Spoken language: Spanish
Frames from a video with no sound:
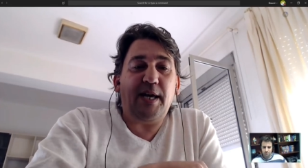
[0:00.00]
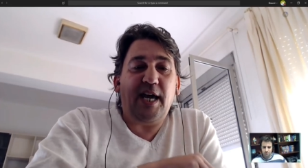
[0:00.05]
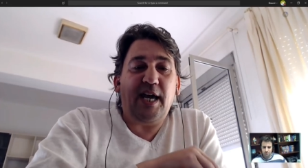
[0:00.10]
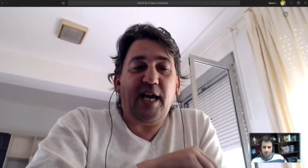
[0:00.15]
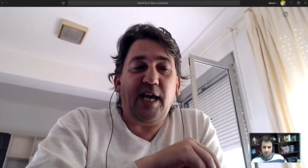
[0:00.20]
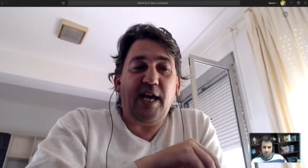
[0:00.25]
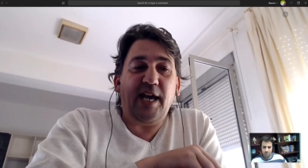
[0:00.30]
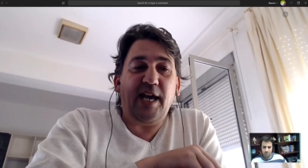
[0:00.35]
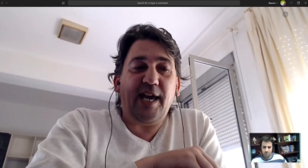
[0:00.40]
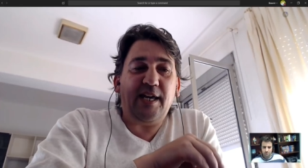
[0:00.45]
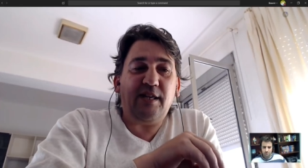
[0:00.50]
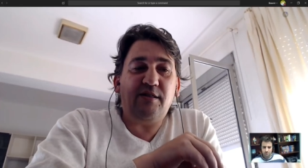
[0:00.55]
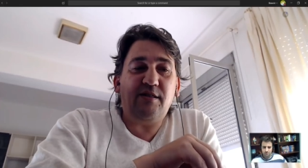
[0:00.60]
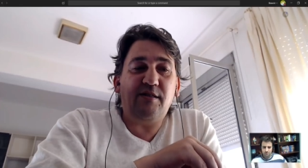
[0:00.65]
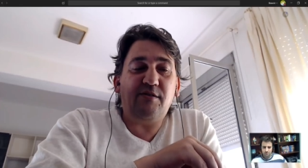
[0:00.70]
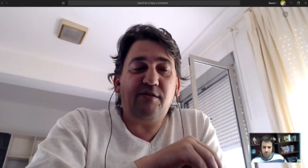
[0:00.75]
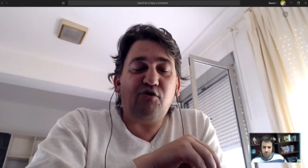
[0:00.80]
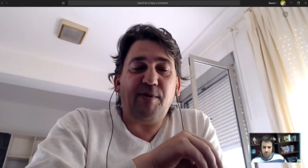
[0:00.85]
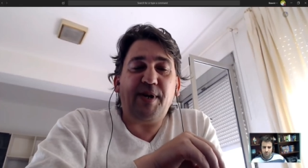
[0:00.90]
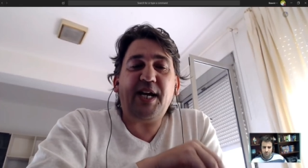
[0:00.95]
eh,
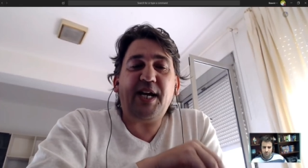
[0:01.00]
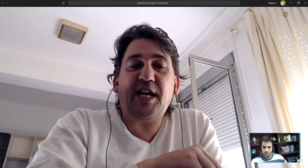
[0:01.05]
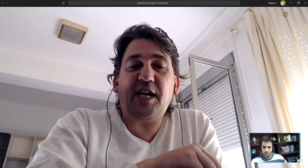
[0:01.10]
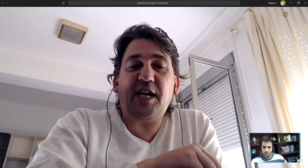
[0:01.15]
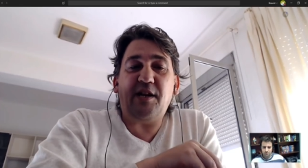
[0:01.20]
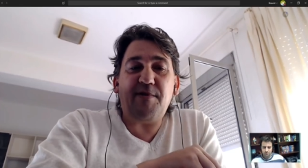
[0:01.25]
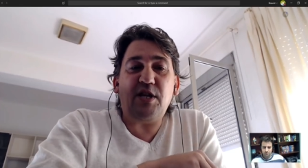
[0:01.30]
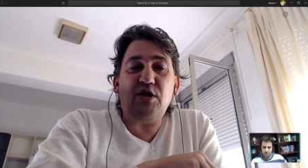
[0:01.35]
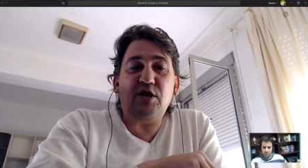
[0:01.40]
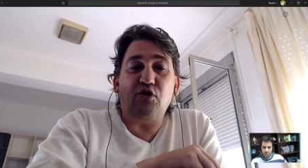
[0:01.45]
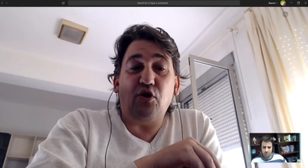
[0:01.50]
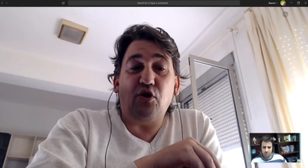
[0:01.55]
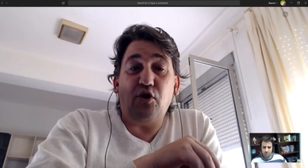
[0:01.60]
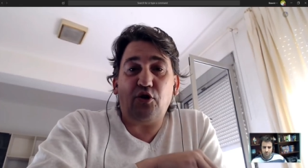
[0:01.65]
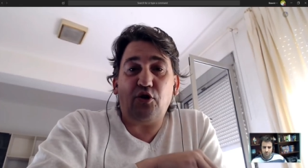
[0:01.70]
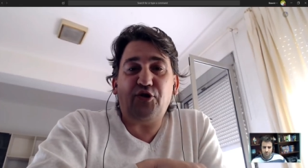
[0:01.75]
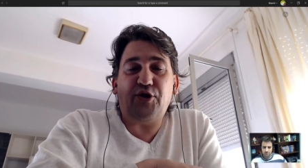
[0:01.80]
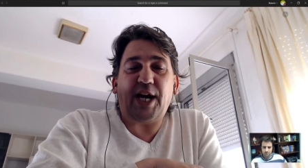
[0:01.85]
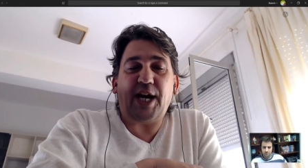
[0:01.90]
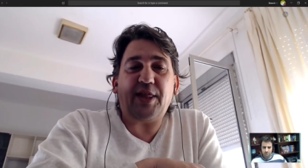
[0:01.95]
estuve escribiendo
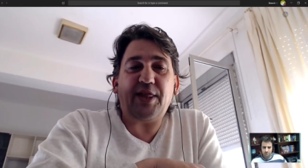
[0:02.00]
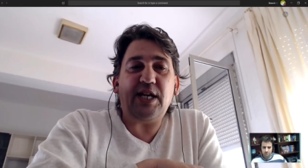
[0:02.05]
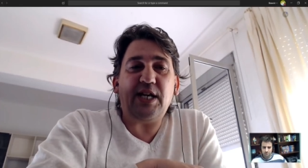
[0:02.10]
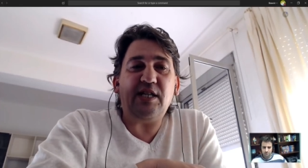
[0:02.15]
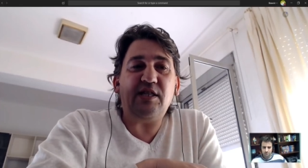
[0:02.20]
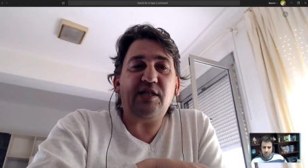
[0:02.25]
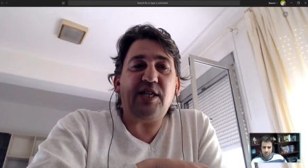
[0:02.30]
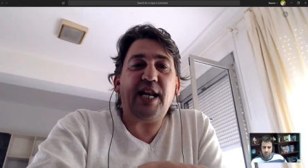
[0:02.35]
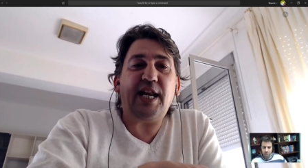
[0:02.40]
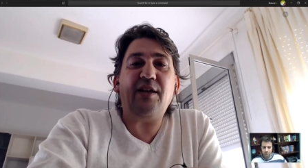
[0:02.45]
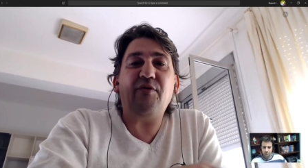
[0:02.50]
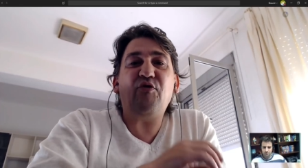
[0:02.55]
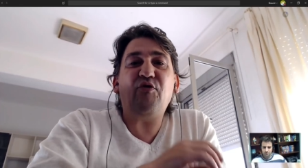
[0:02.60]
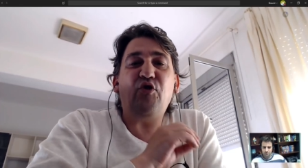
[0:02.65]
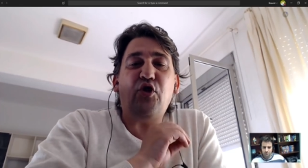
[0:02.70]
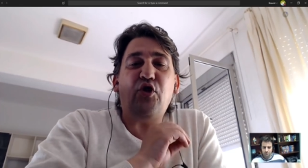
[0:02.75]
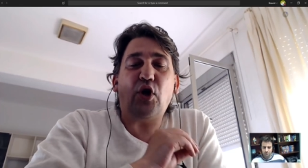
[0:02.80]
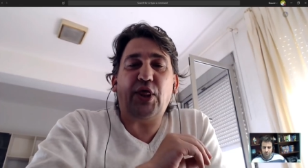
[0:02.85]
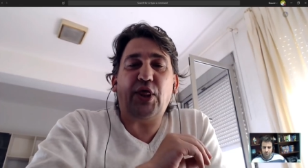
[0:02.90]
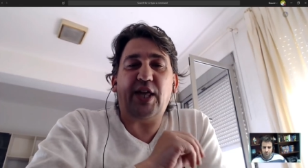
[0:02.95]
dos tardes enteras
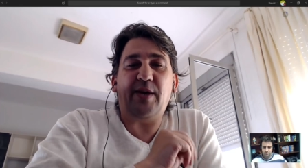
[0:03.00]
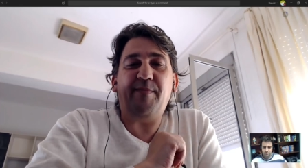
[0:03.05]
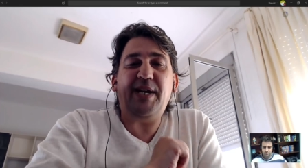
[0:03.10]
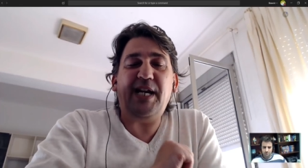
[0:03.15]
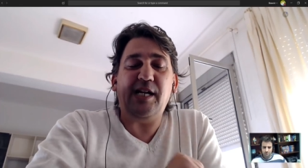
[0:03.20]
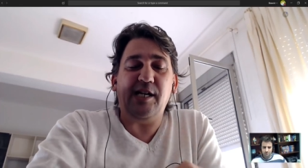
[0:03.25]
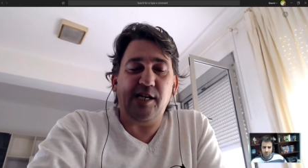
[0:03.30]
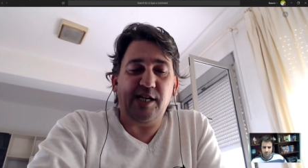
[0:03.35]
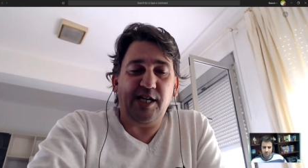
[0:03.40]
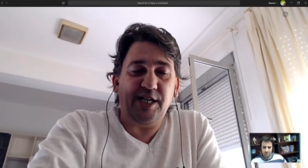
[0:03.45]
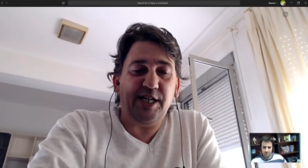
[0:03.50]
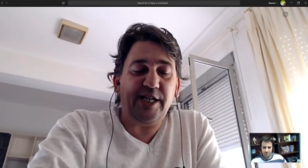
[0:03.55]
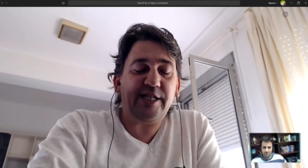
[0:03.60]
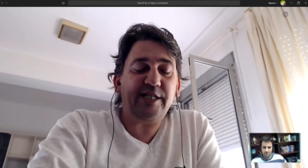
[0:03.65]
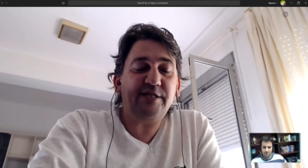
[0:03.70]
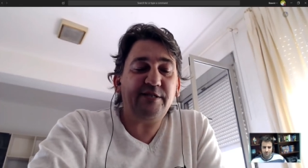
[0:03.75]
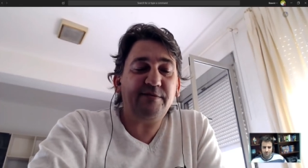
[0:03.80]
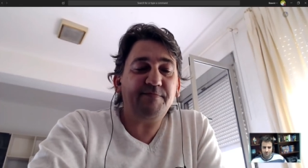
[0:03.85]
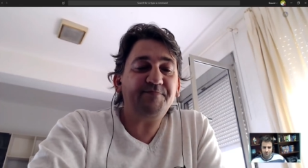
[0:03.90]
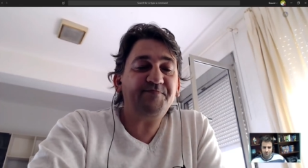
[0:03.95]
12.000
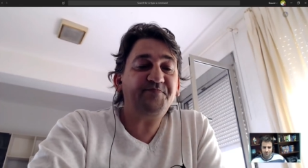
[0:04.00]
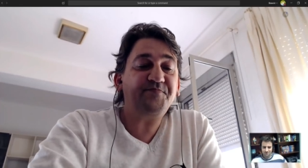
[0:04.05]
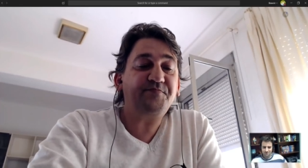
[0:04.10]
líneas.